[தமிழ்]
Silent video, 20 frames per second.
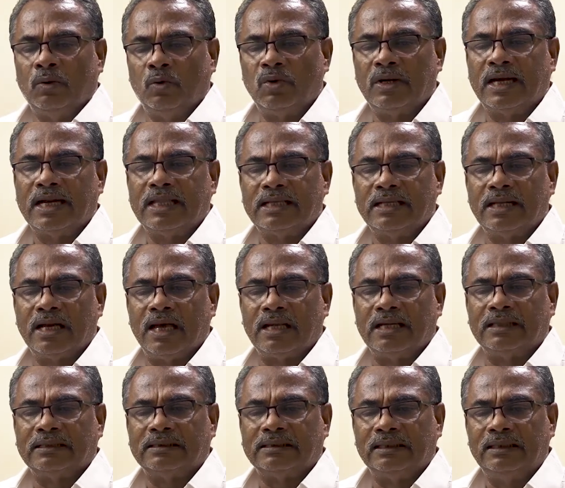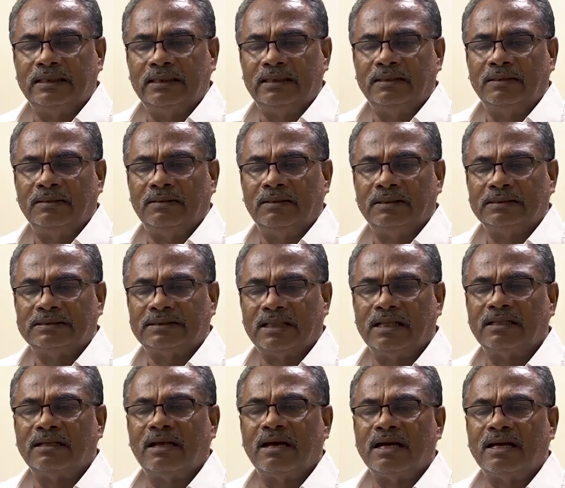ஊரடங்கு காலத்தில்
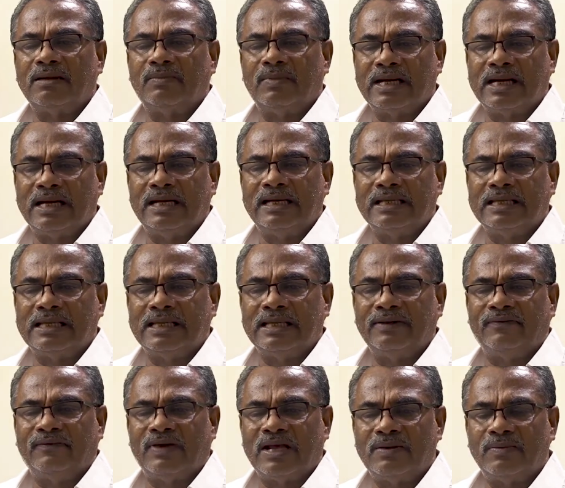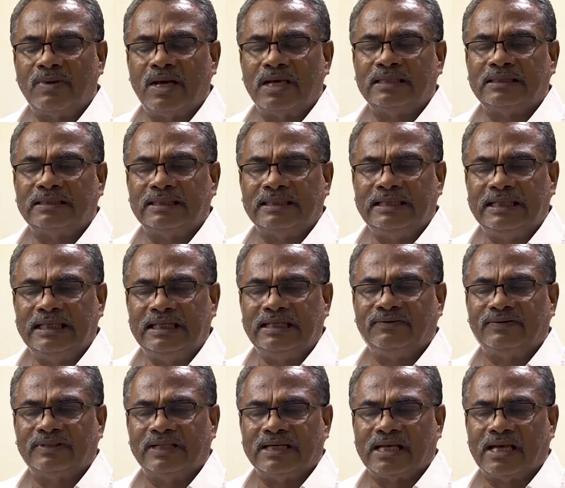சாதாரண மக்களுக்கு வருமானத்தை
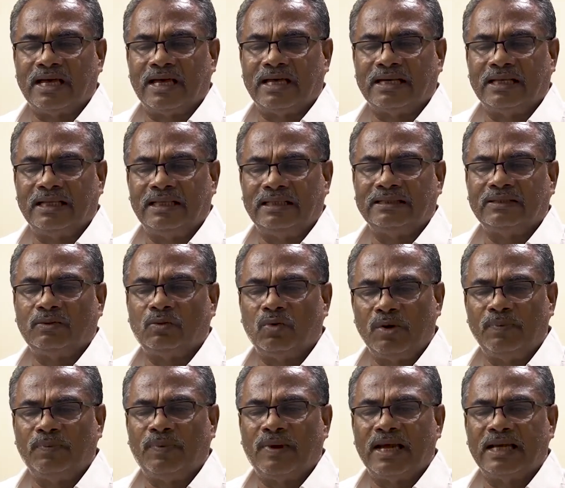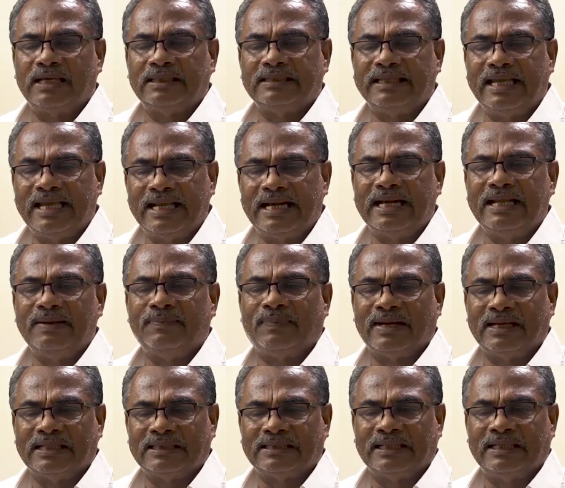ஈட்டுவதற்கான குறிப்பாக நேரடி
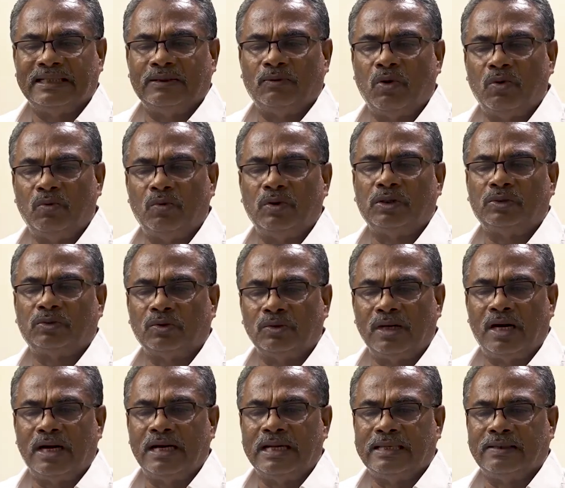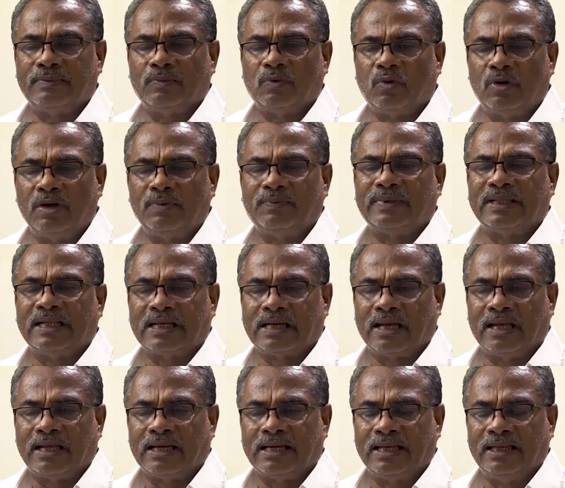பணத்தை ஒவ்வொரு தொழிலாளிக்கும்
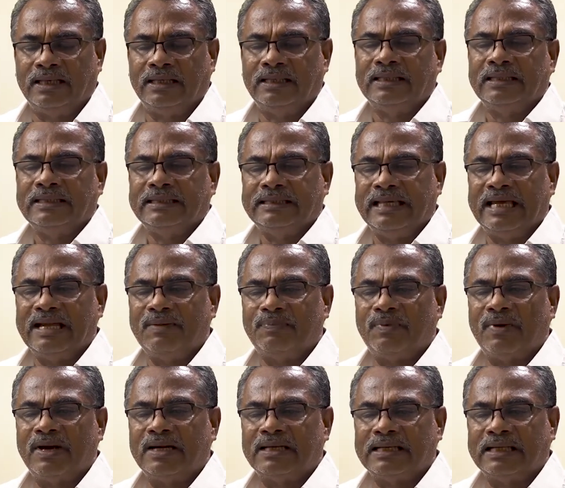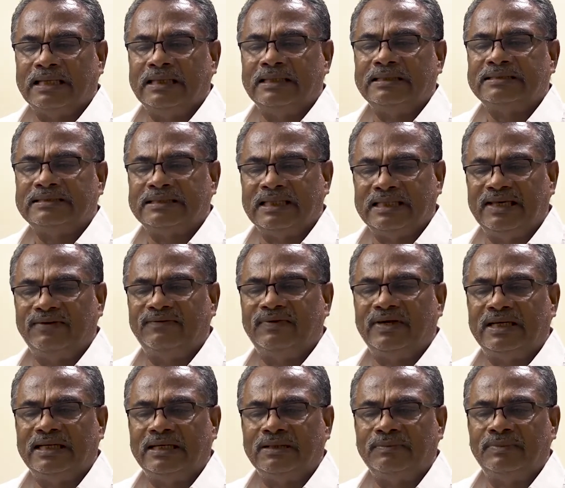கொடுப்பதற்கான ஏற்பாட்டை செய்ய
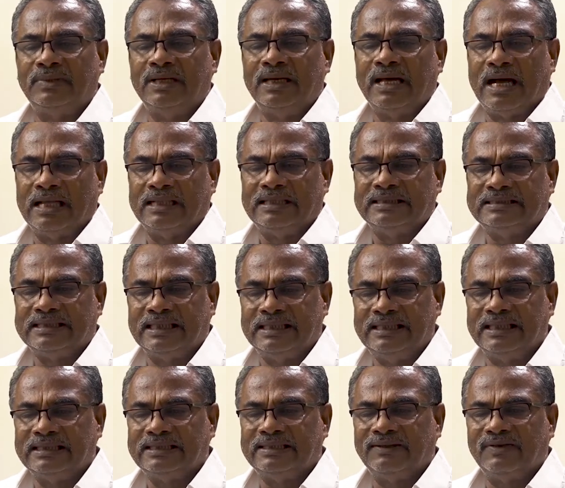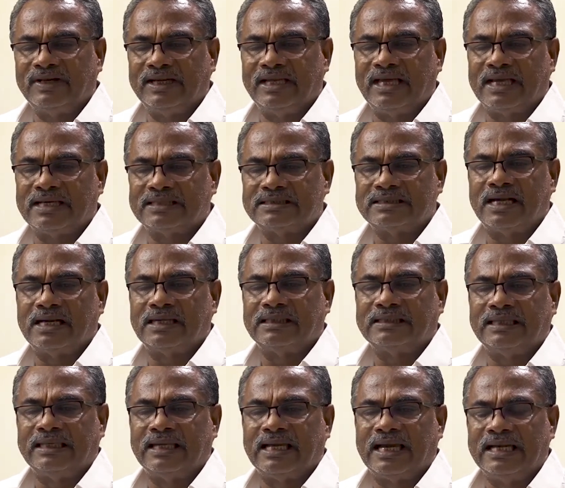வேண்டும் அது செய்ய தவறிய
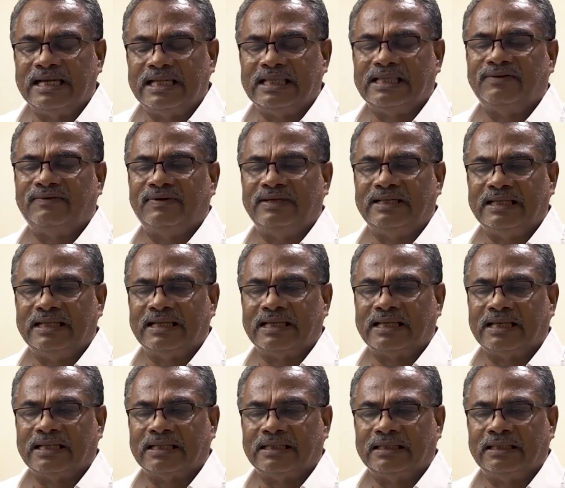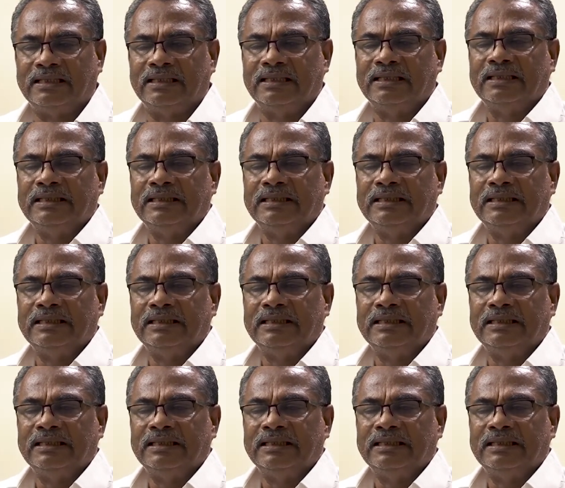அரசாங்கத்தை கண்டிக்க வேண்டியிருக்கிறது